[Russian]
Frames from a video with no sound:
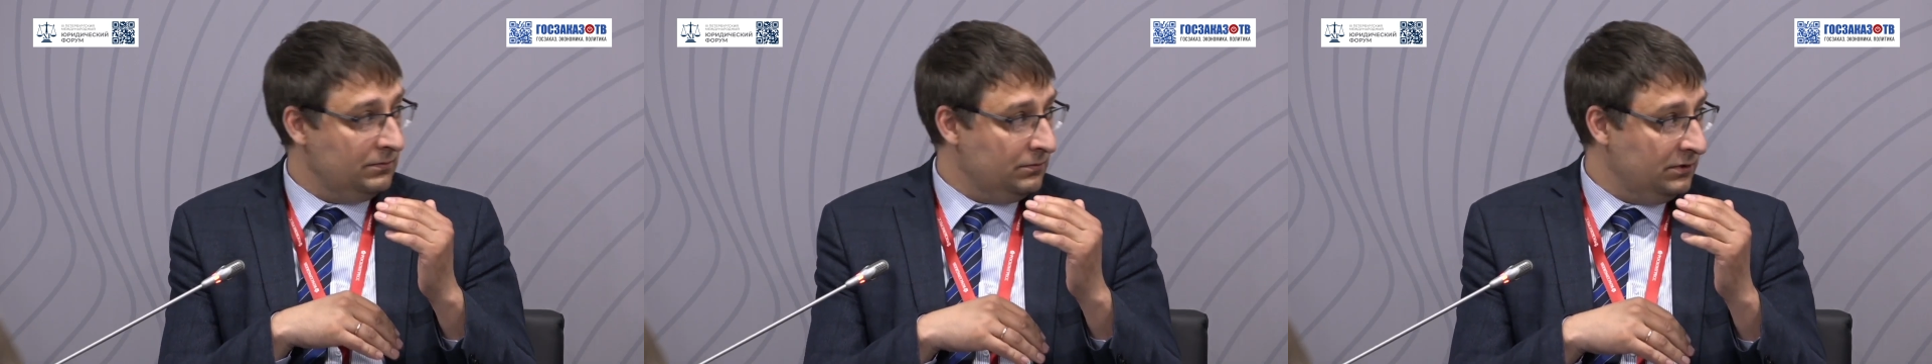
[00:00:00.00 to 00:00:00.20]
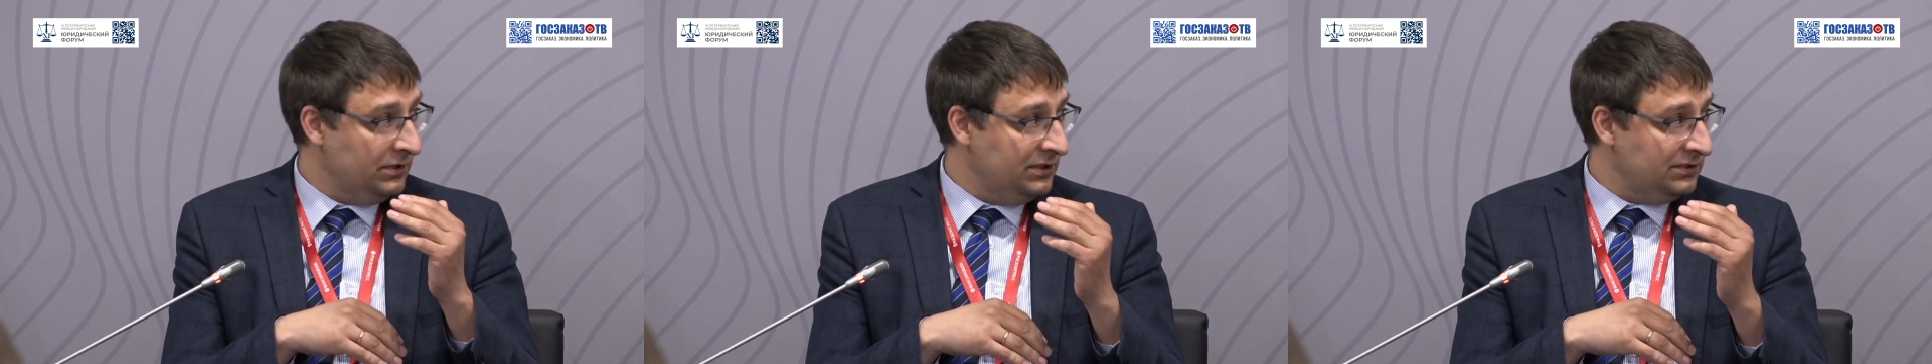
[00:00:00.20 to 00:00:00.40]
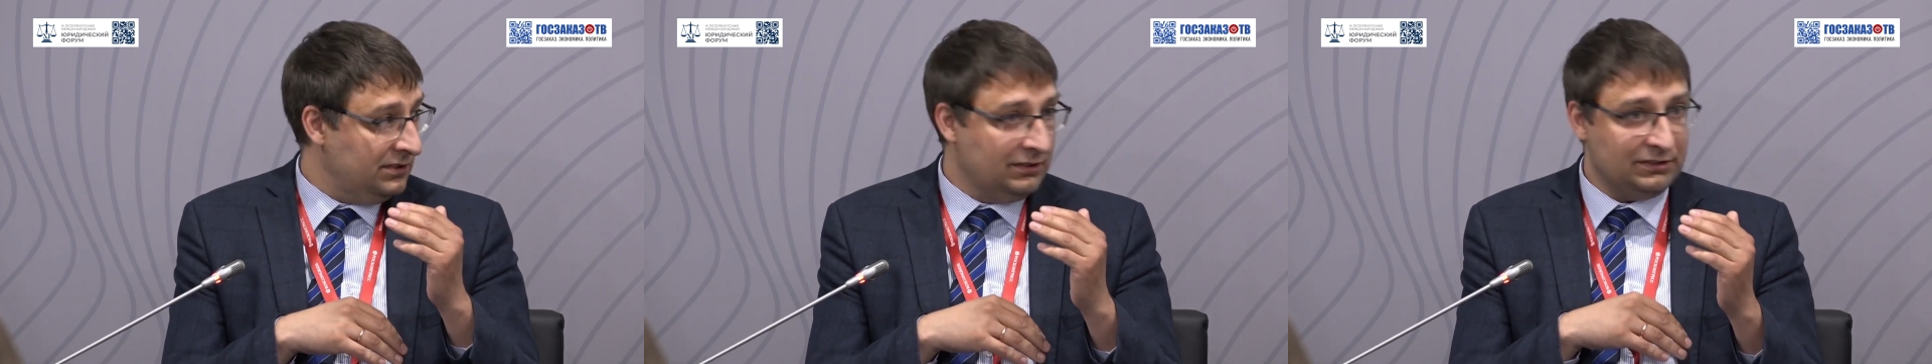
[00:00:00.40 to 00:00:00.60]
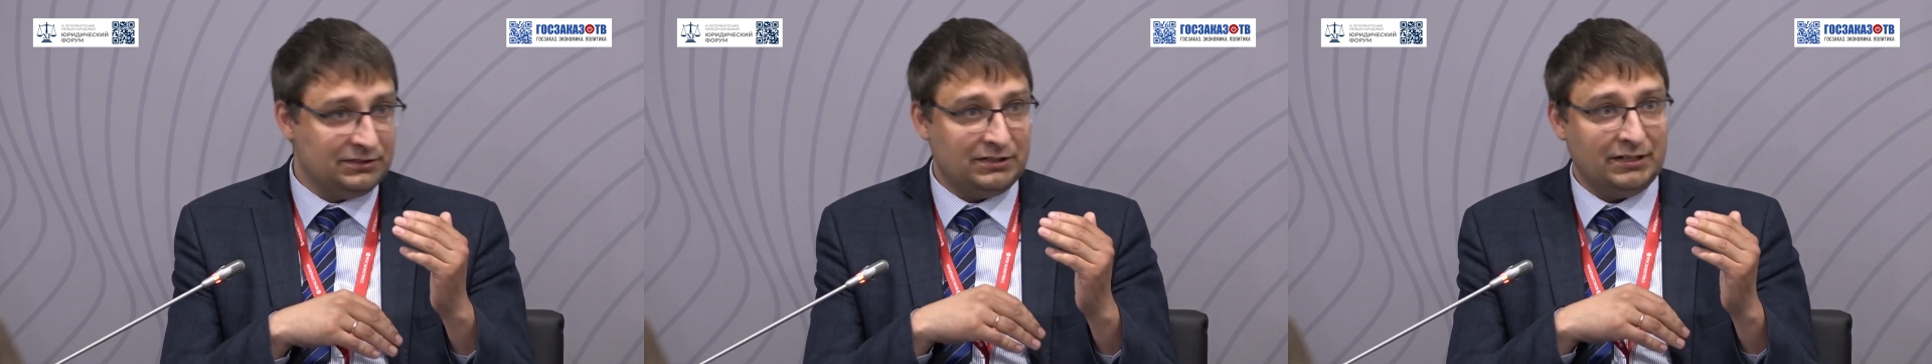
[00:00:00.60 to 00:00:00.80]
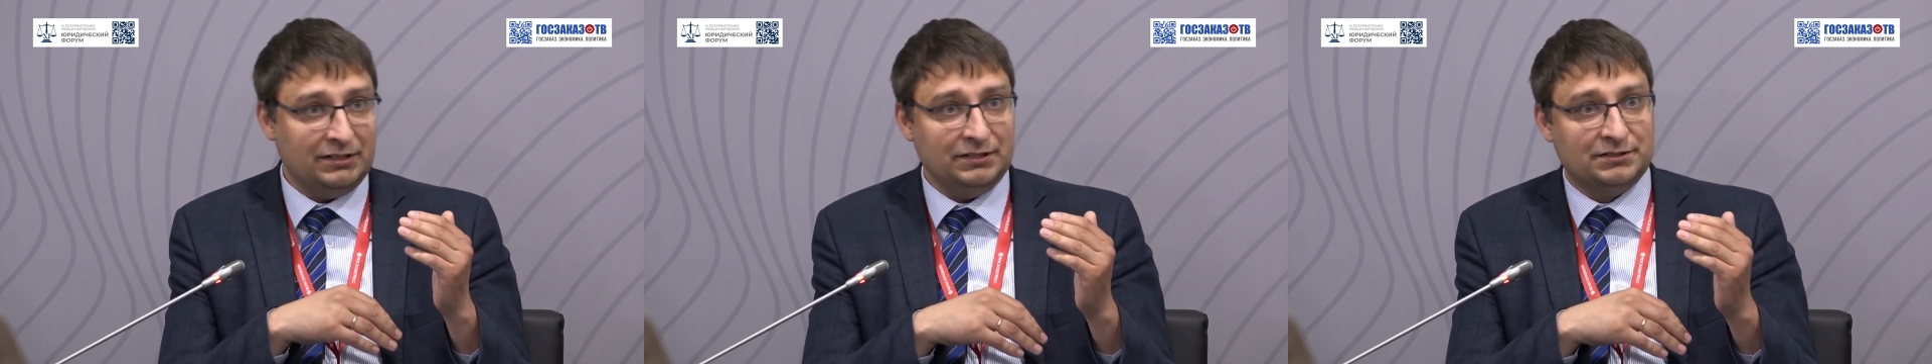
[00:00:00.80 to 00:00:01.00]
ну, на несколько
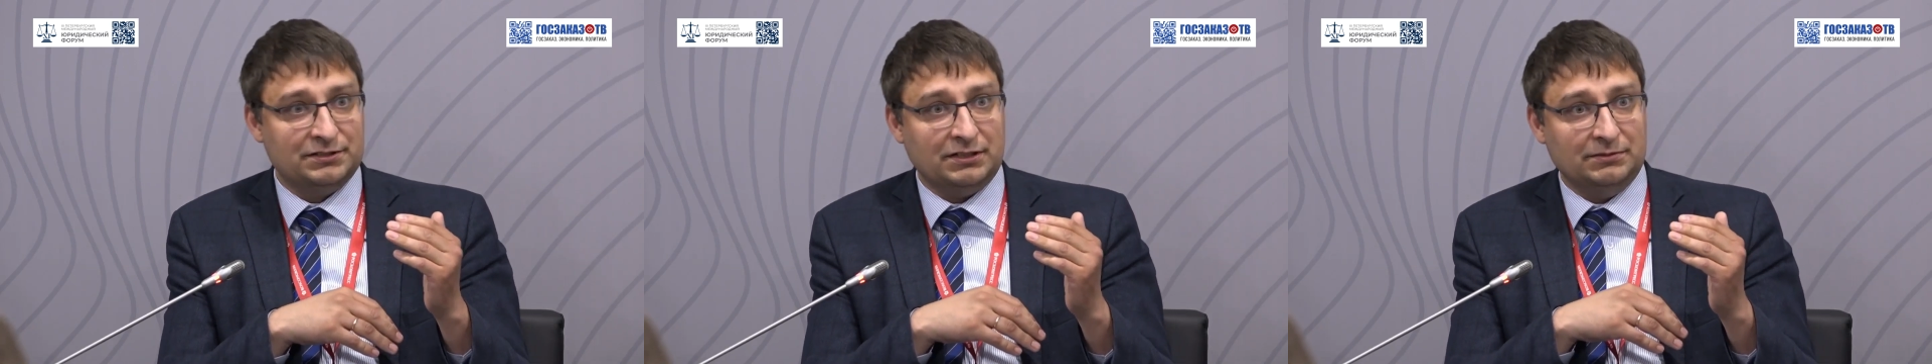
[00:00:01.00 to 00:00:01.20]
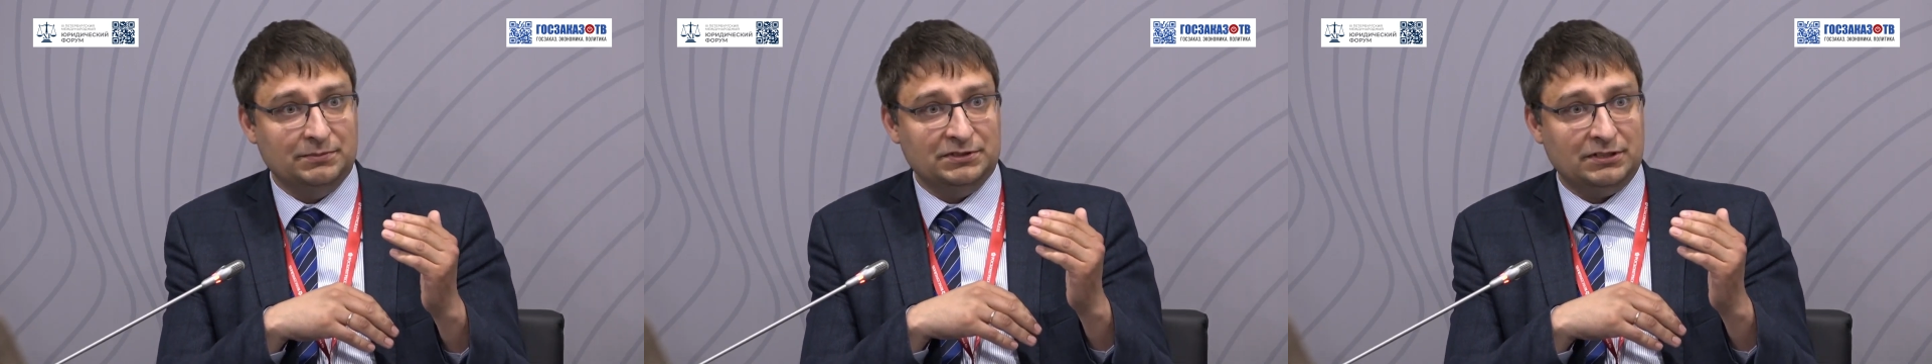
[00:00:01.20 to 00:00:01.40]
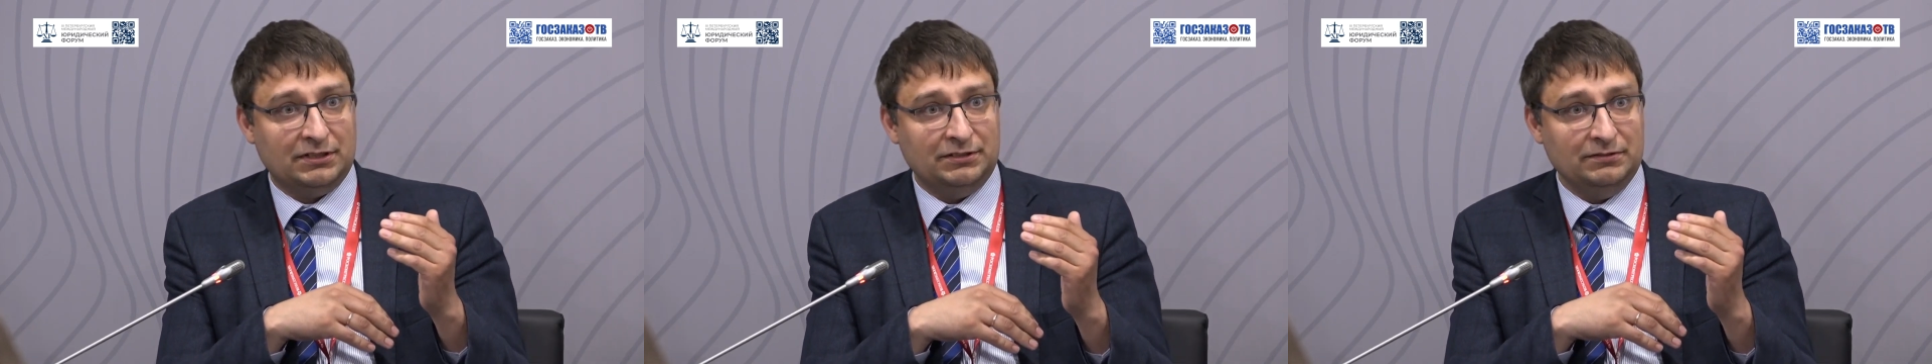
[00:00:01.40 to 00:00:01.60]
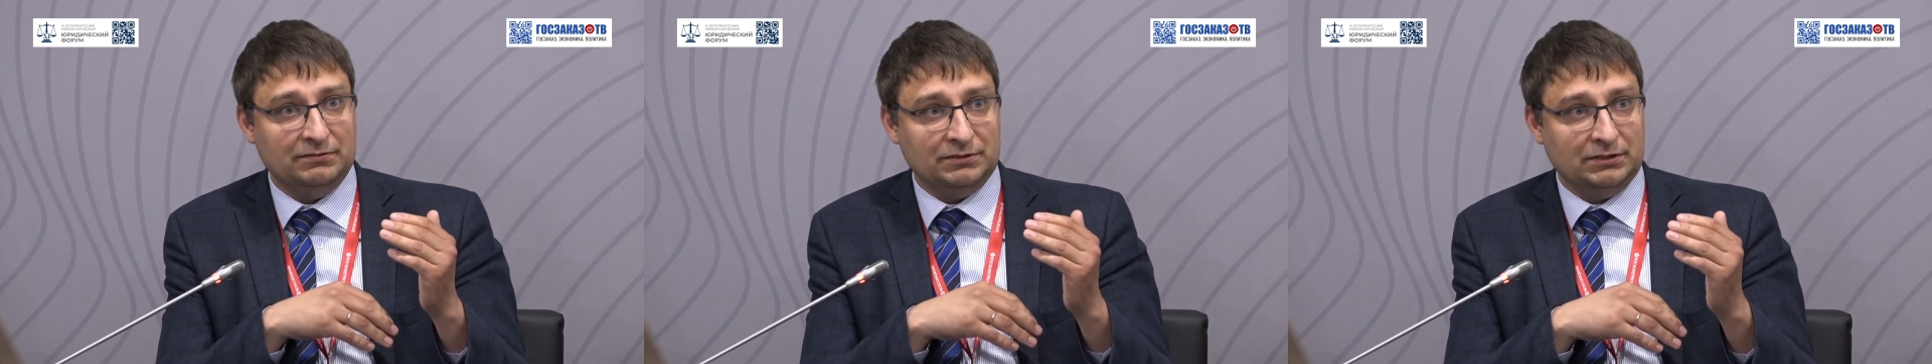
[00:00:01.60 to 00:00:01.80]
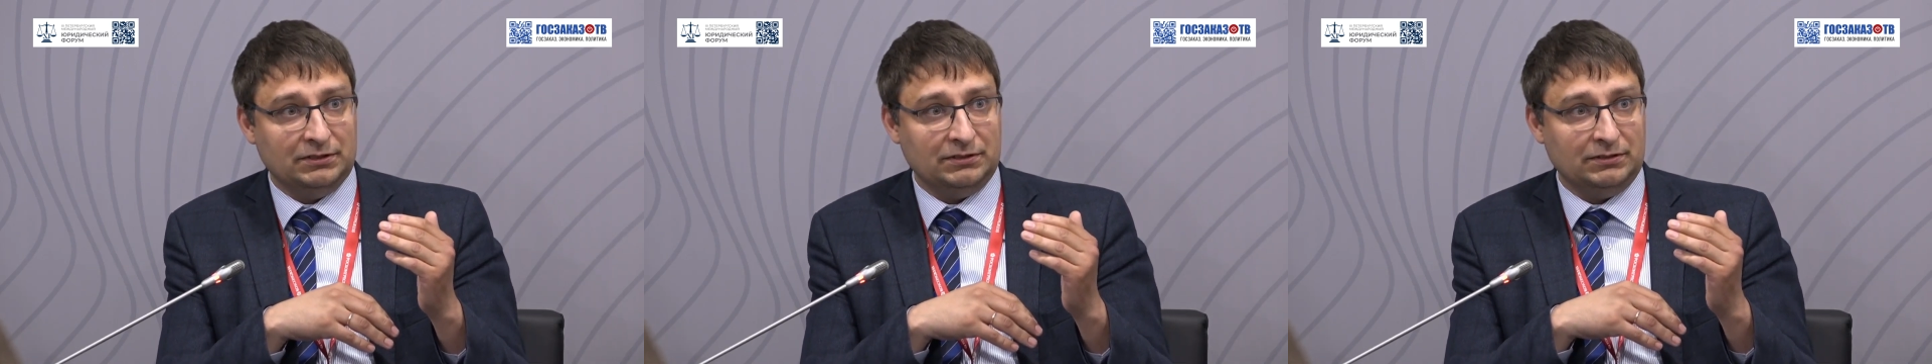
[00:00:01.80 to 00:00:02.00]
страниц
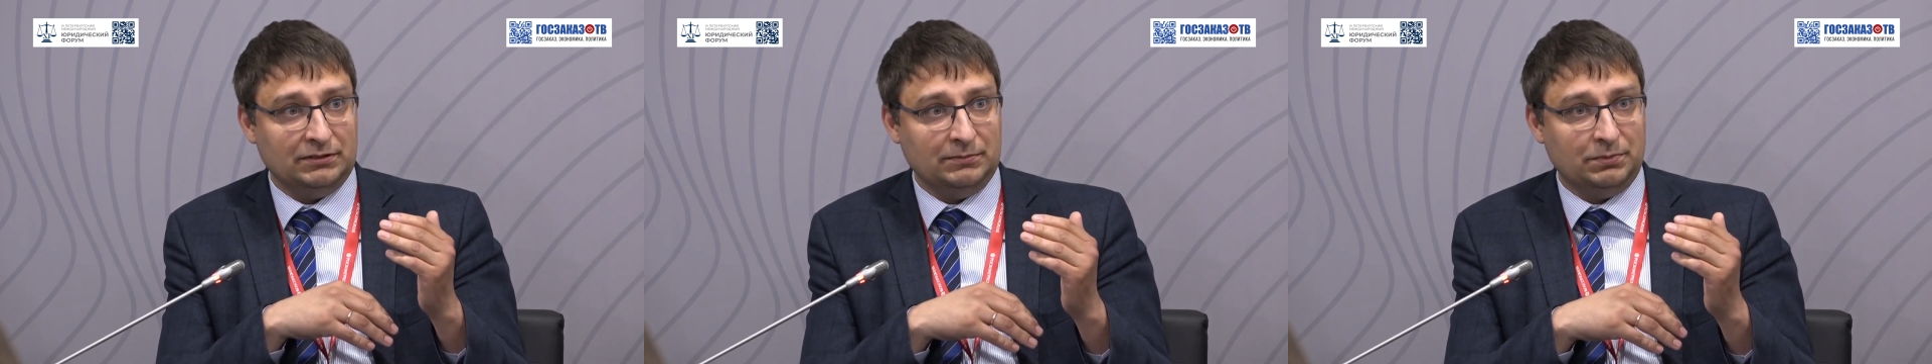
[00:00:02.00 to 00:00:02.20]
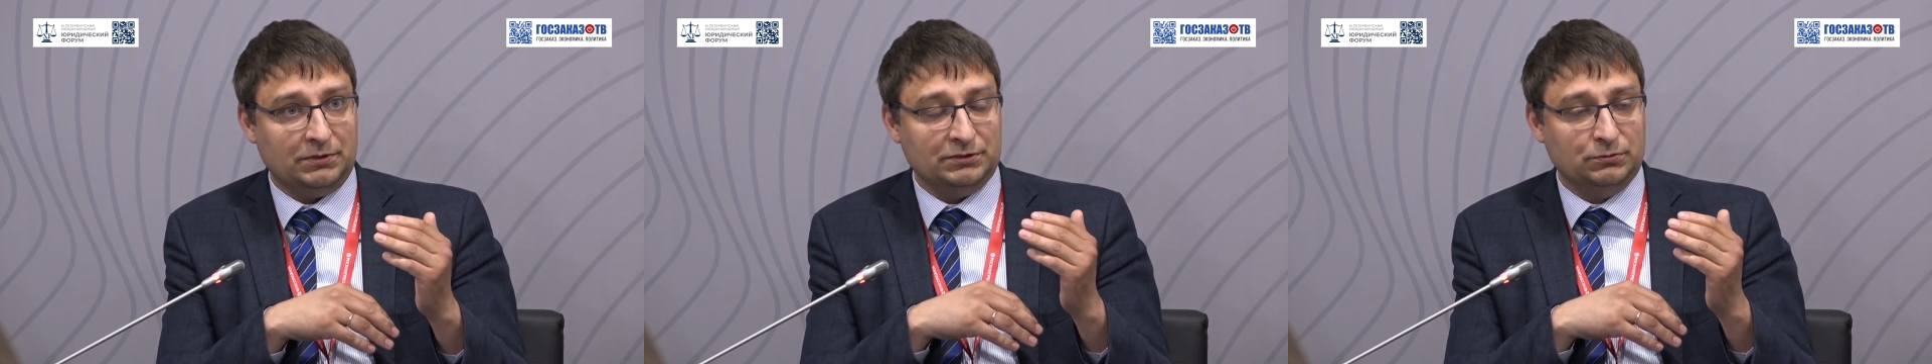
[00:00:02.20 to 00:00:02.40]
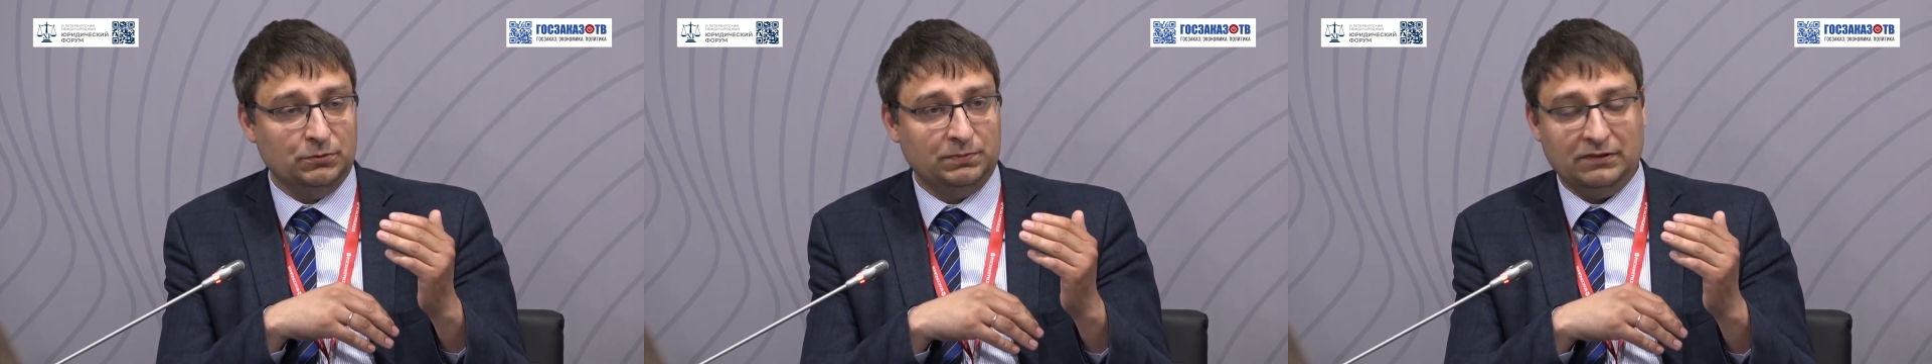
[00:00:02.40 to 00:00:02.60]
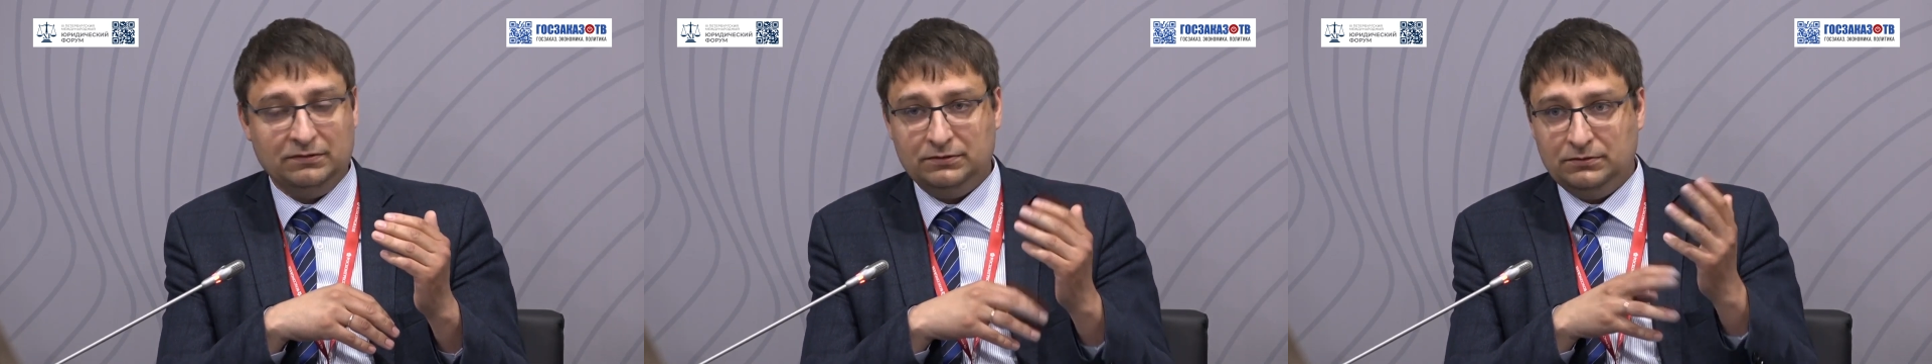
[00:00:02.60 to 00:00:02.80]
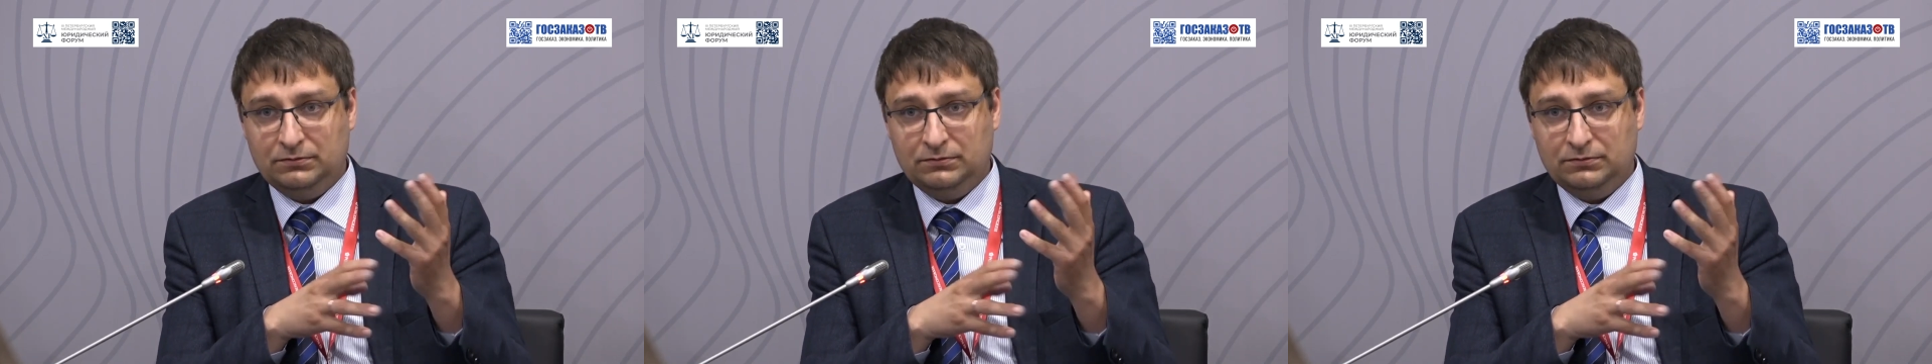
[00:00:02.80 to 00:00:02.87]
административных э, проступков,